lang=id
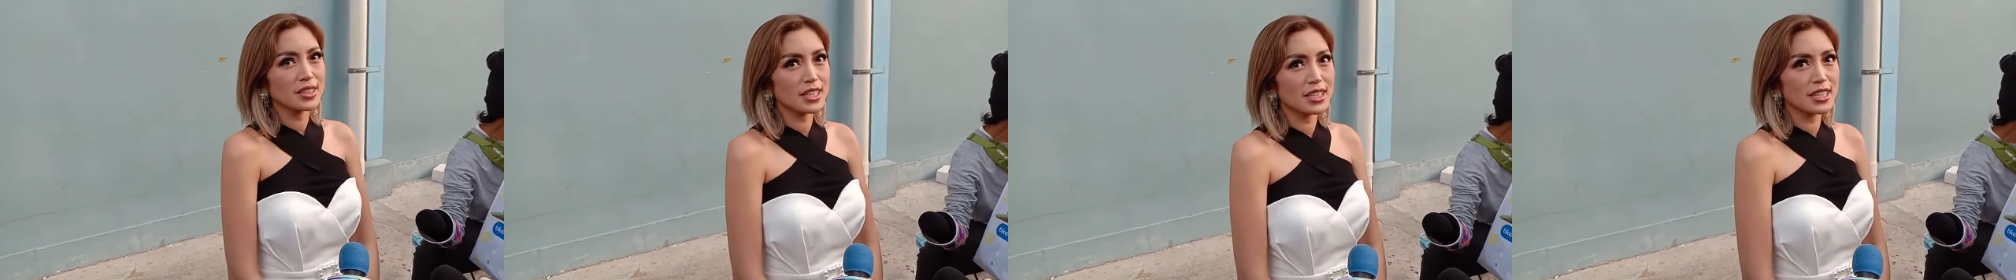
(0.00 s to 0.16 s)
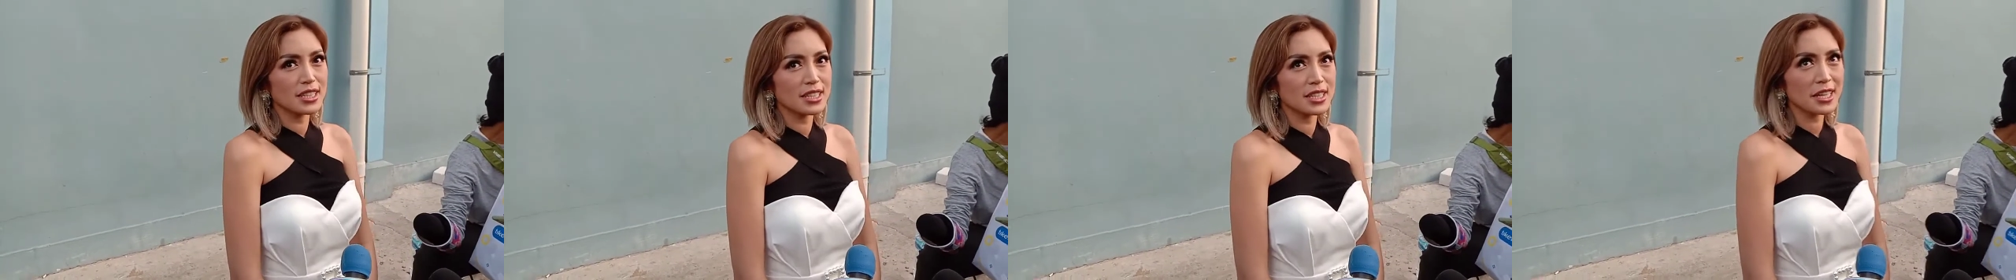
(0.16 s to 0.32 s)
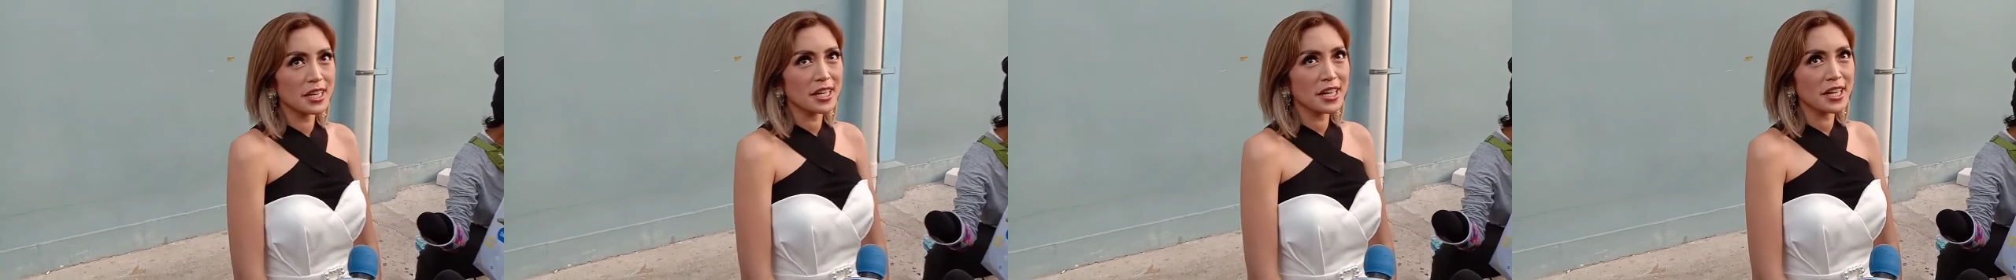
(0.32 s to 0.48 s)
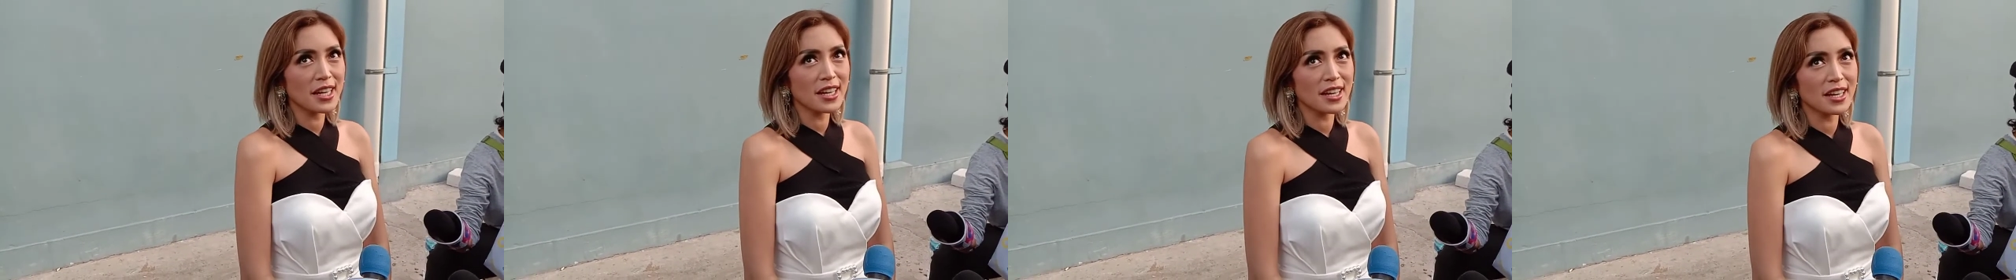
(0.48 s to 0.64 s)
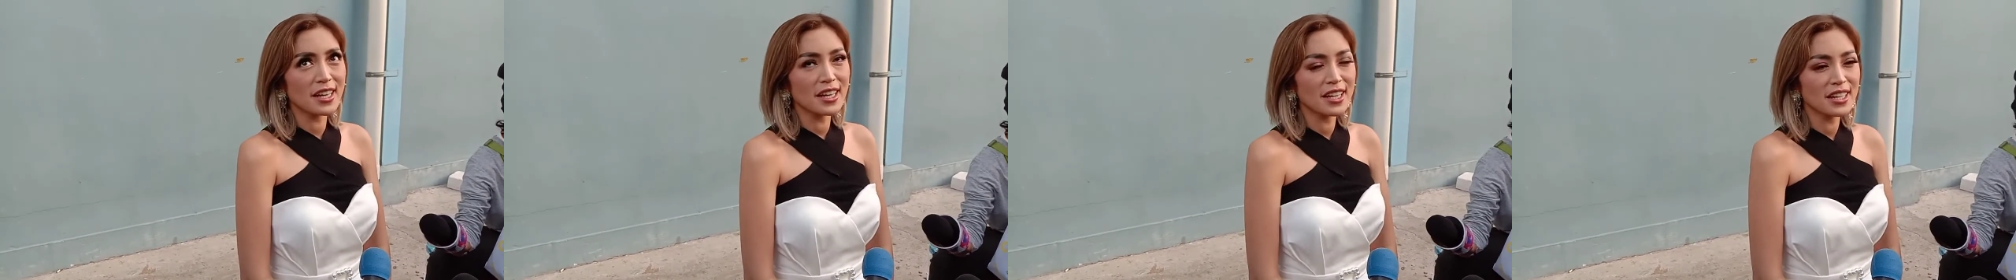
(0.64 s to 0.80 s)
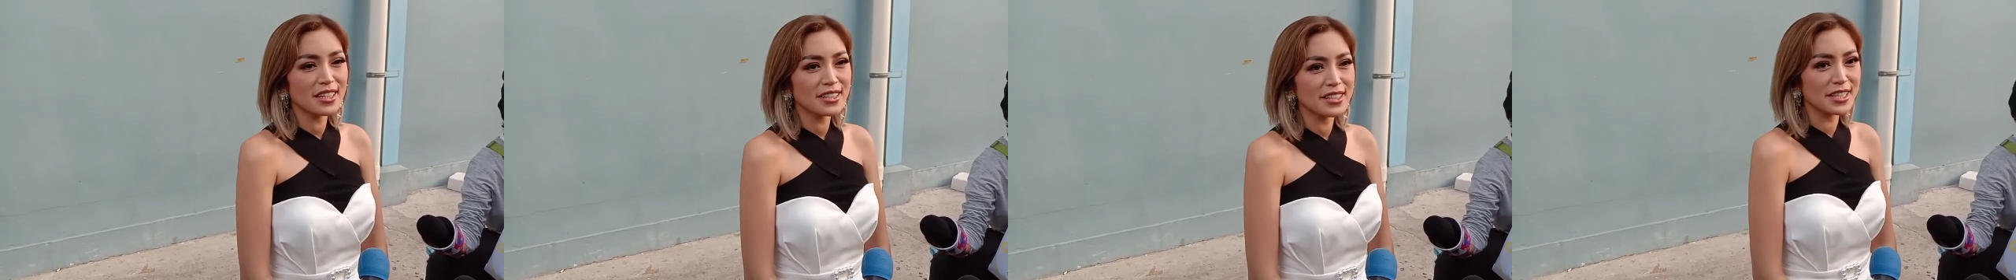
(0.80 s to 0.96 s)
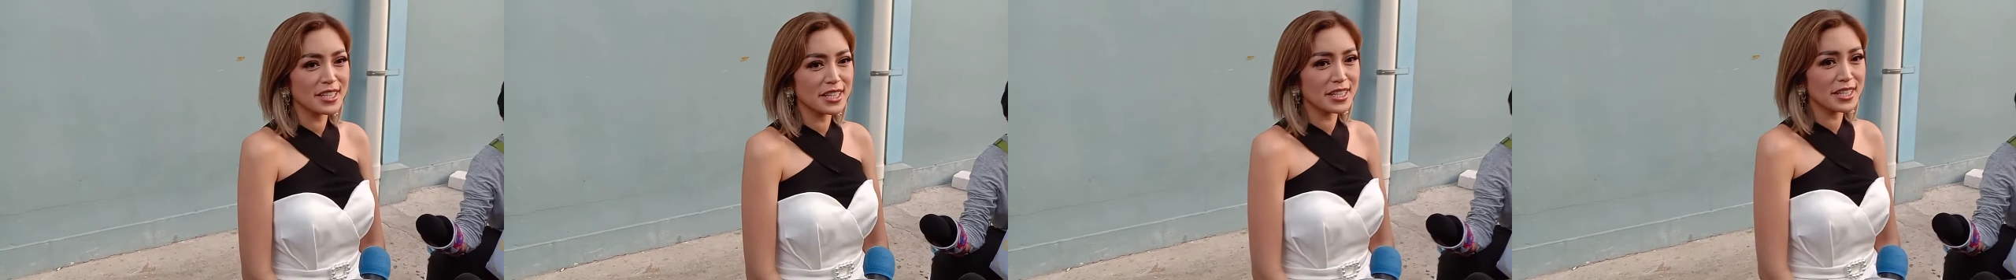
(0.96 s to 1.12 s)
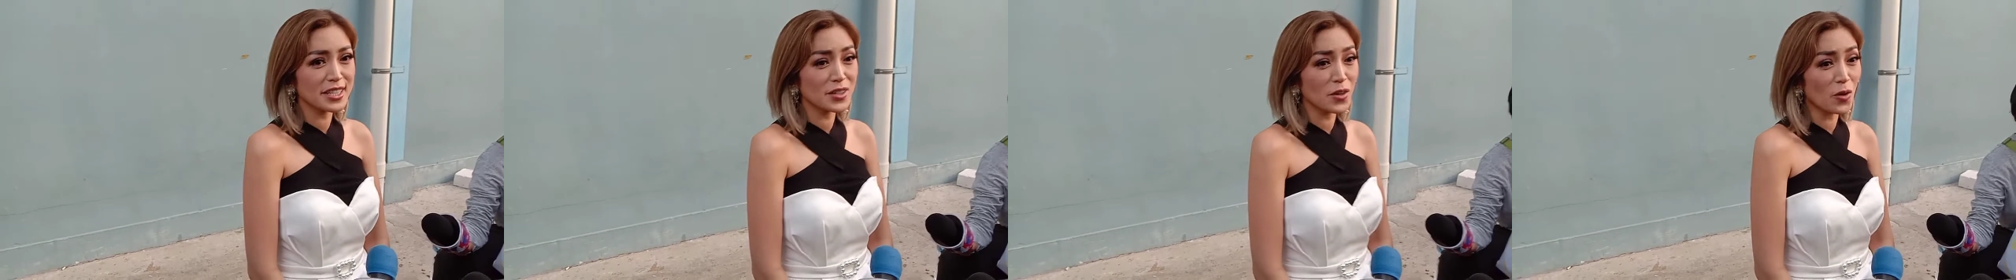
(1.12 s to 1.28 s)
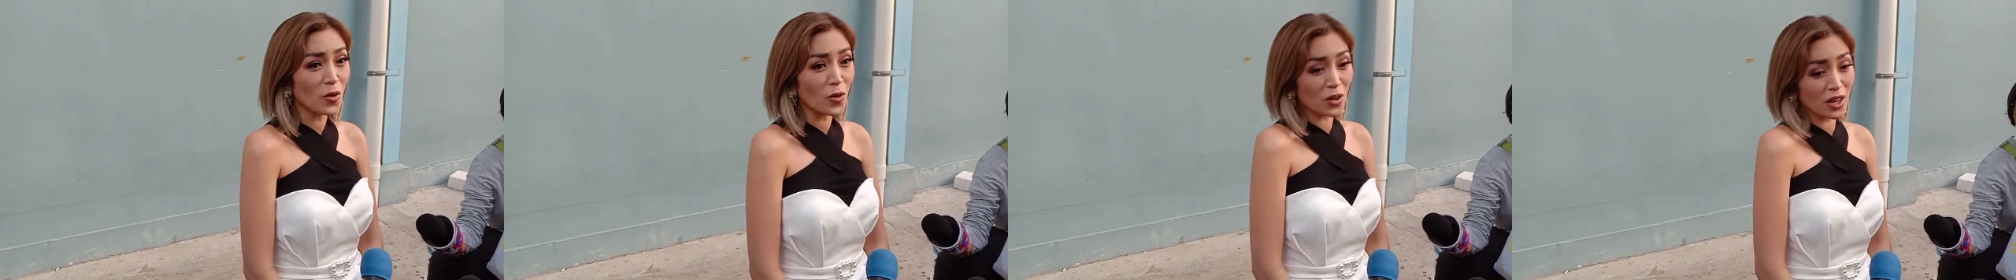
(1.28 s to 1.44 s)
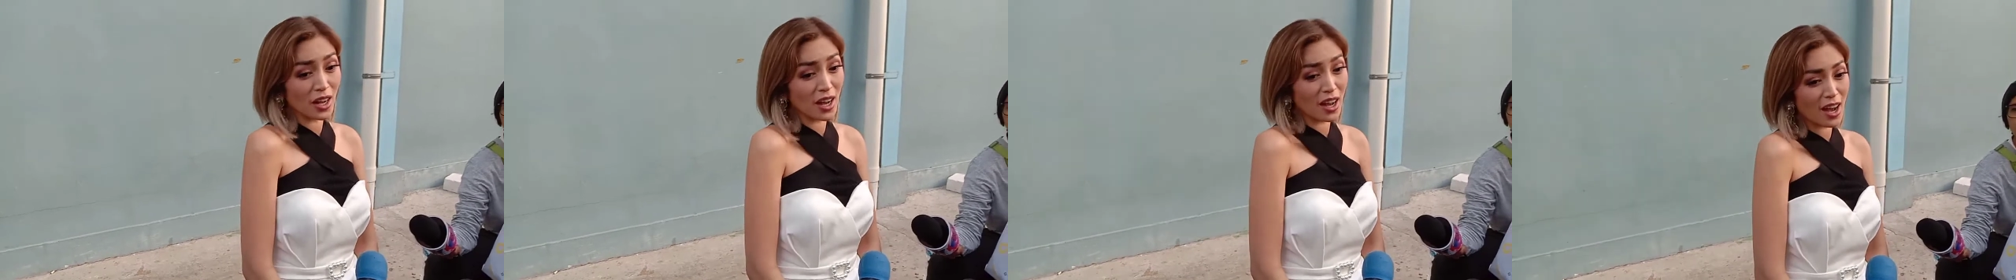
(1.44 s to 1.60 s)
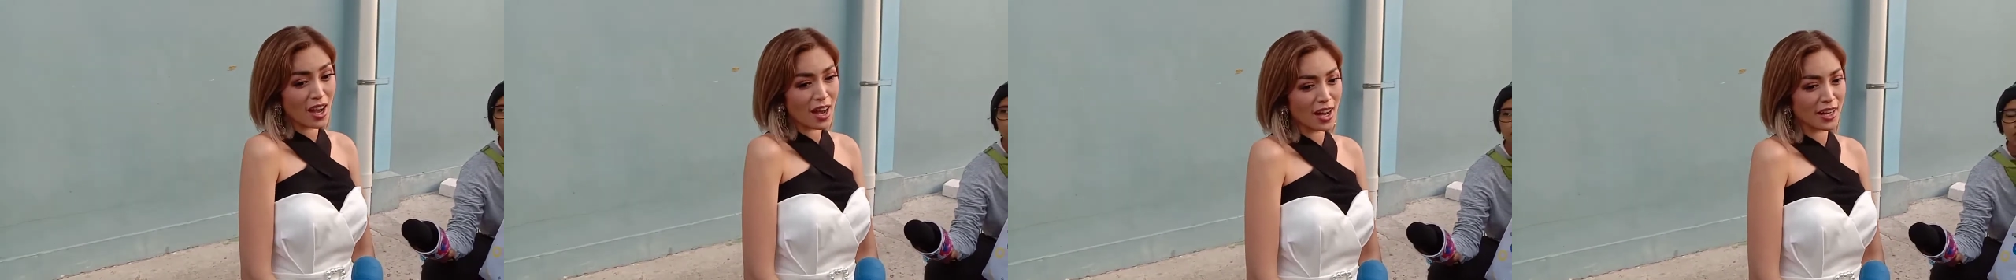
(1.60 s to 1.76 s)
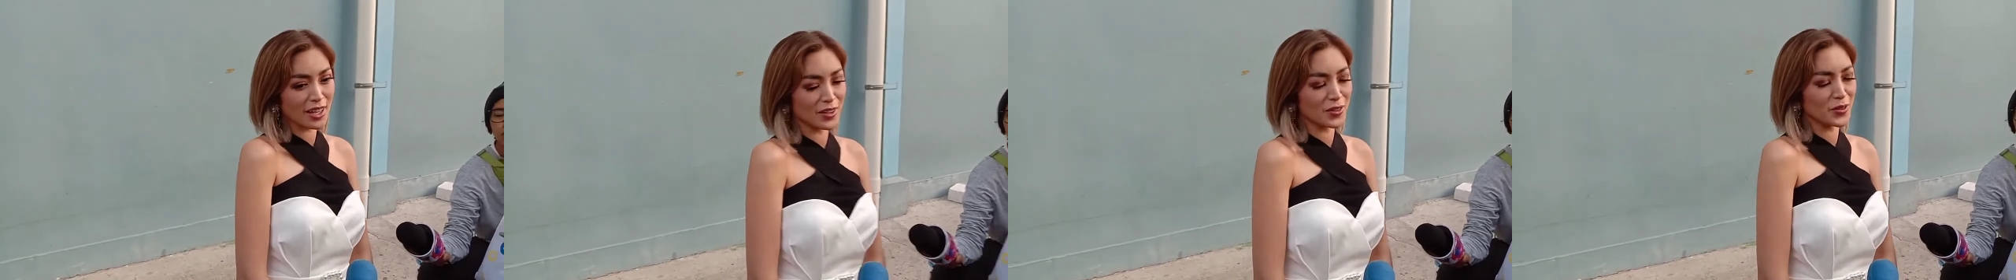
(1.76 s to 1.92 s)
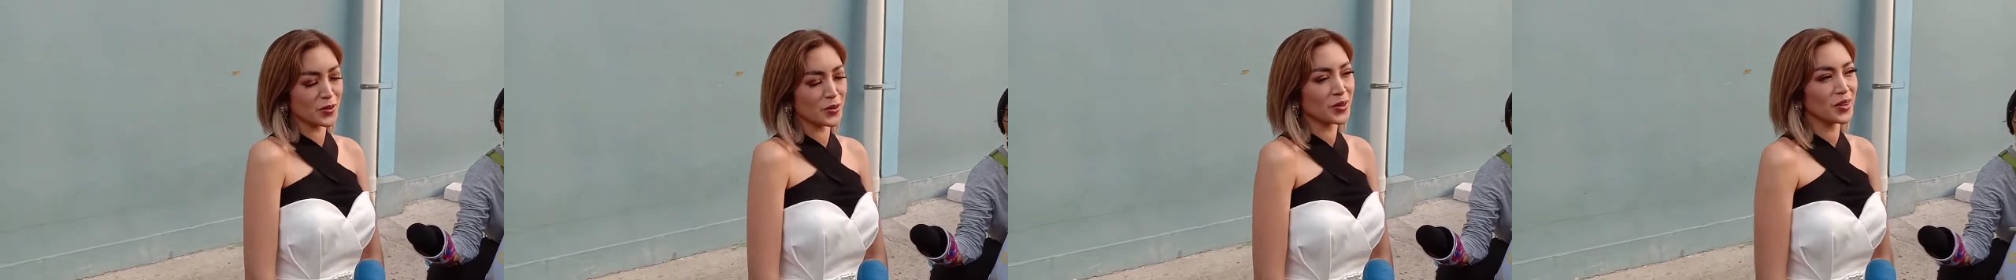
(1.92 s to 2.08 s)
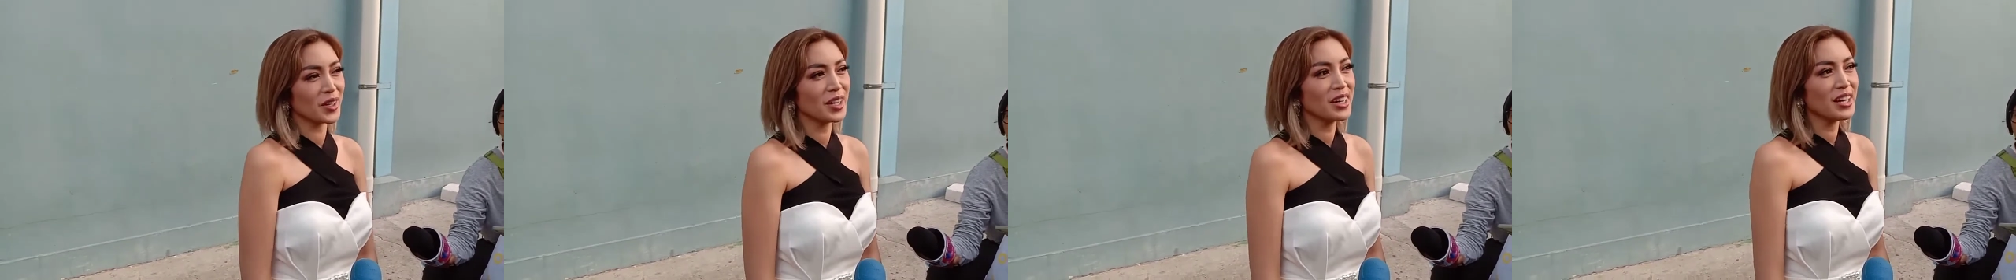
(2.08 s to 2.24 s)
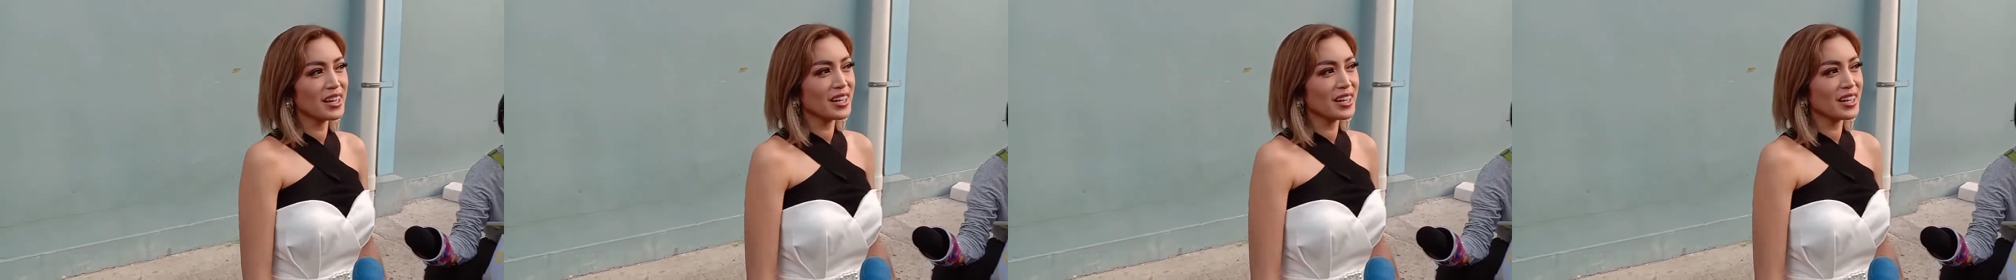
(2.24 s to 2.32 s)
jadinya jadi yoga gitu